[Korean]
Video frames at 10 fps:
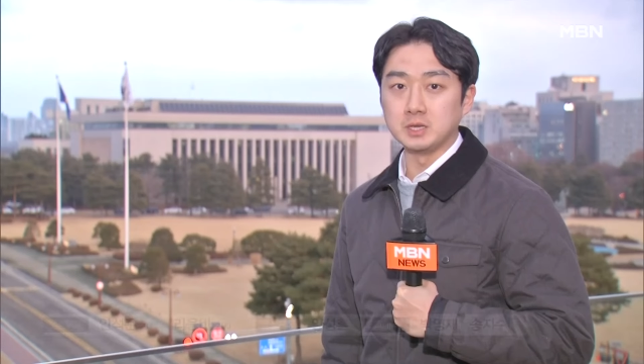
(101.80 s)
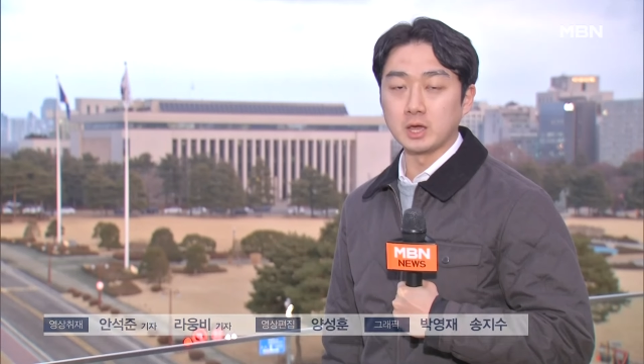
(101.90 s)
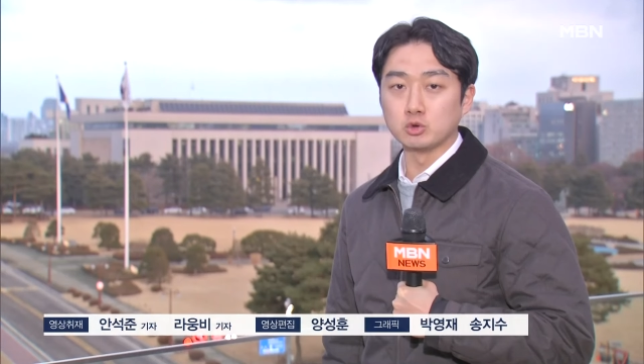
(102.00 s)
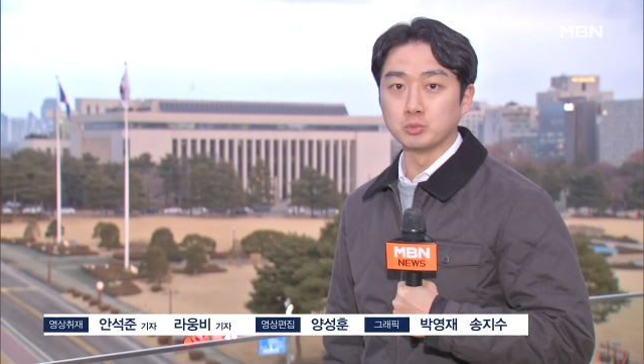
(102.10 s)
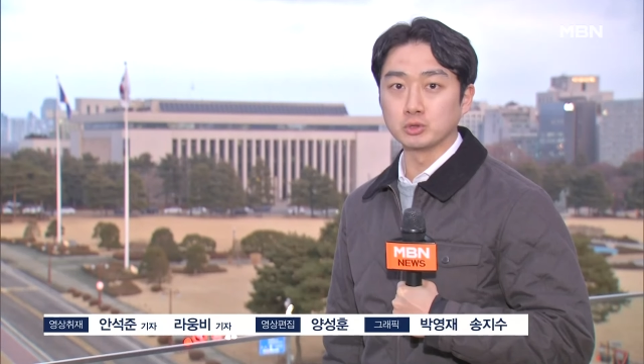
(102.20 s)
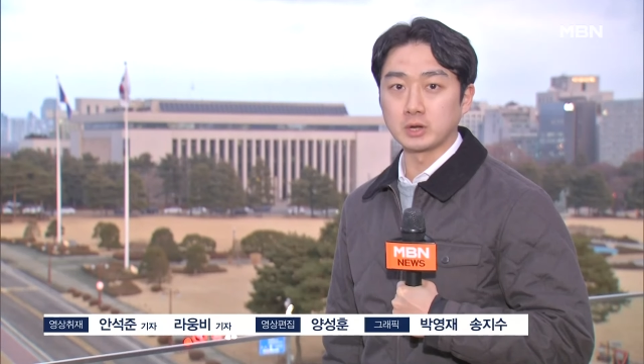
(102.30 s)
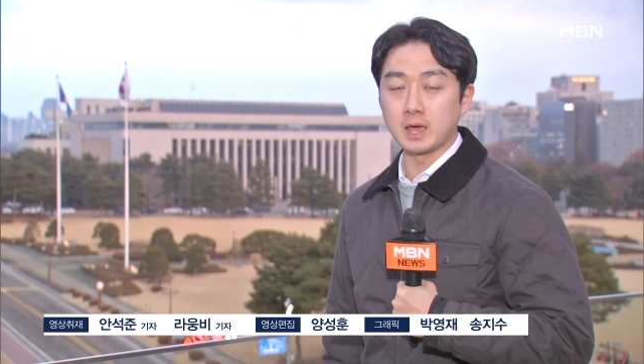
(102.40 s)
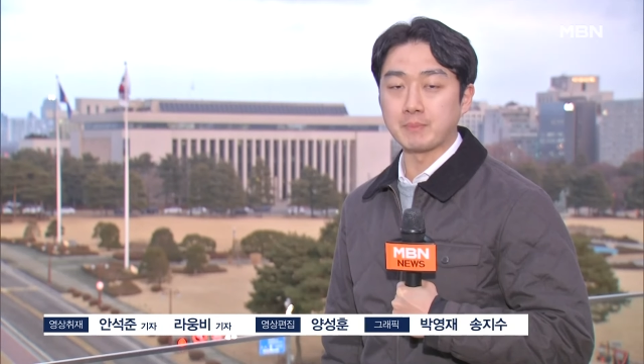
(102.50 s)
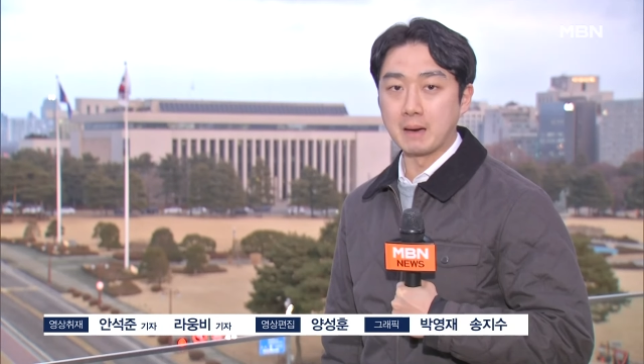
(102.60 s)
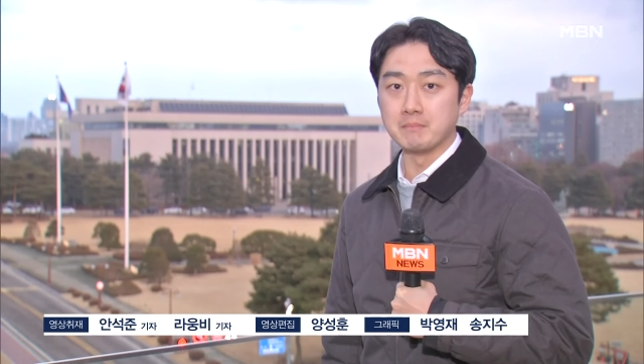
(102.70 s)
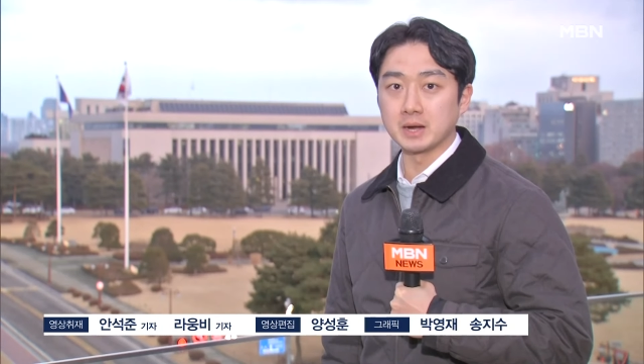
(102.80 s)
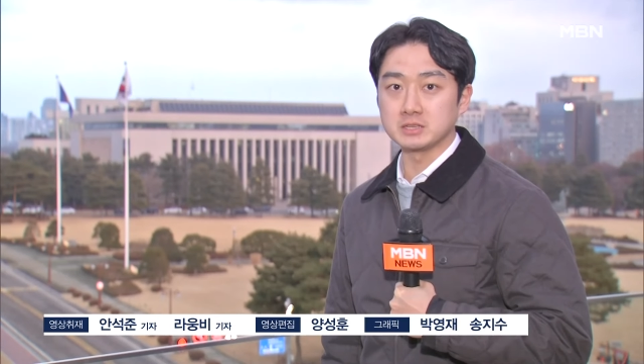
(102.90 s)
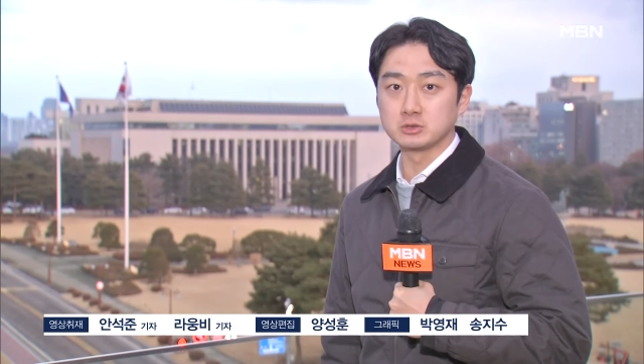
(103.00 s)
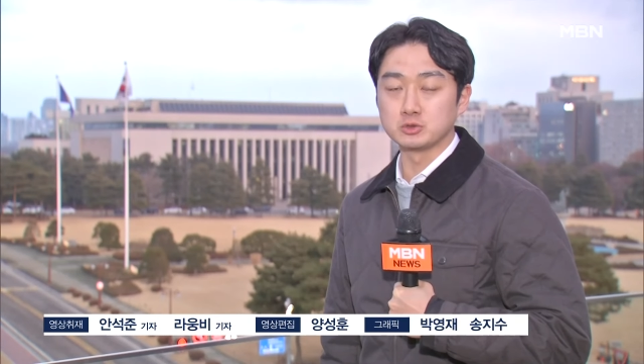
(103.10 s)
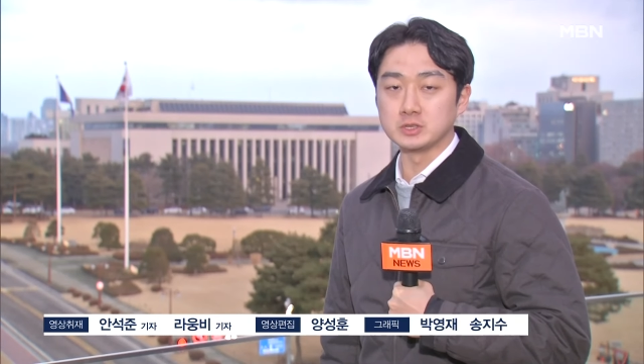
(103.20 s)
비례 후보들의
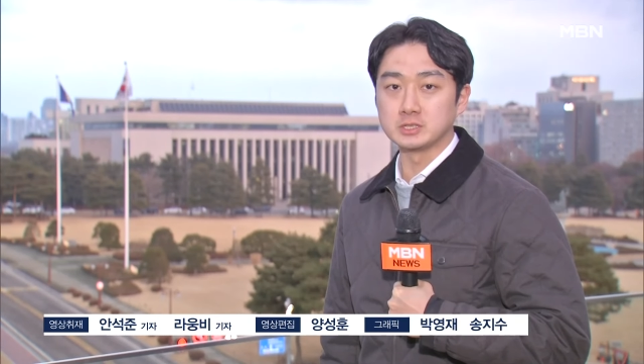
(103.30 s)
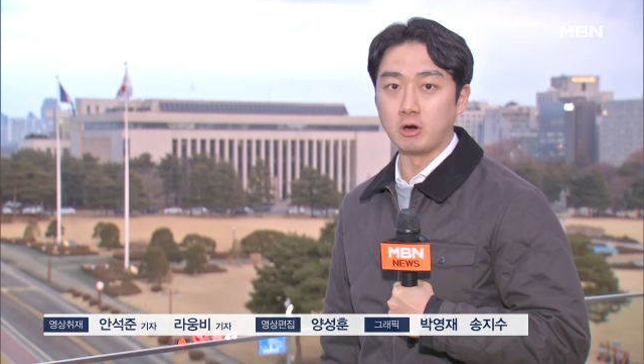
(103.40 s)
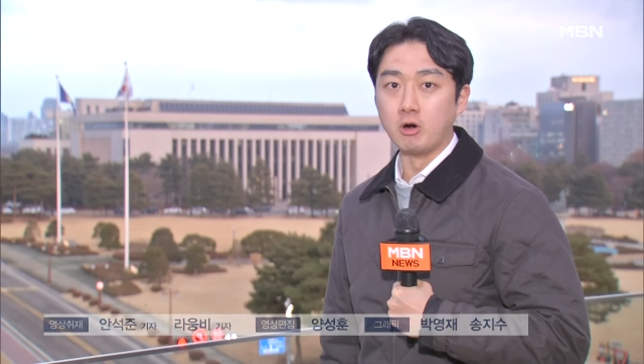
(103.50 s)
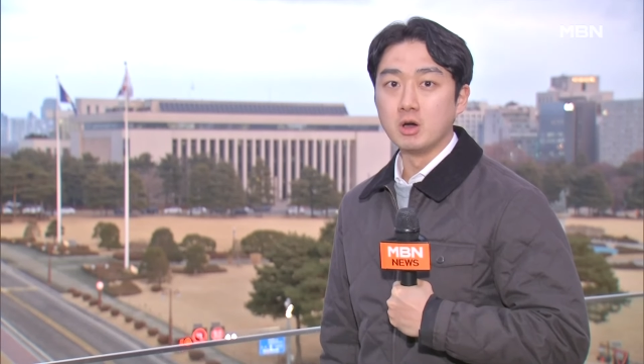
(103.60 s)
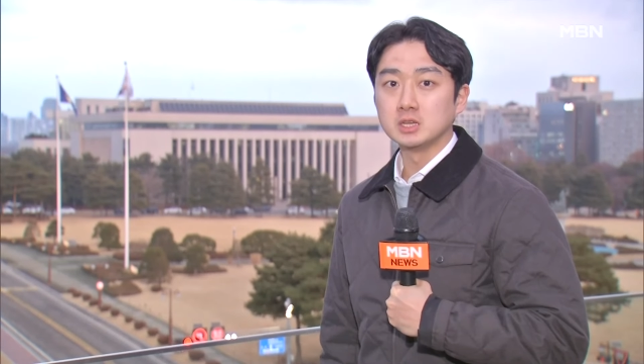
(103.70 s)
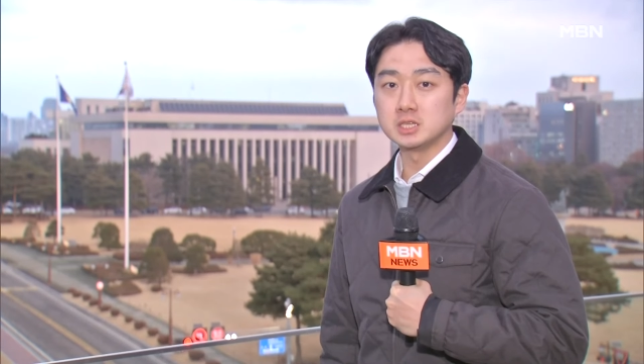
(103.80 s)
반발이 있을 수 있어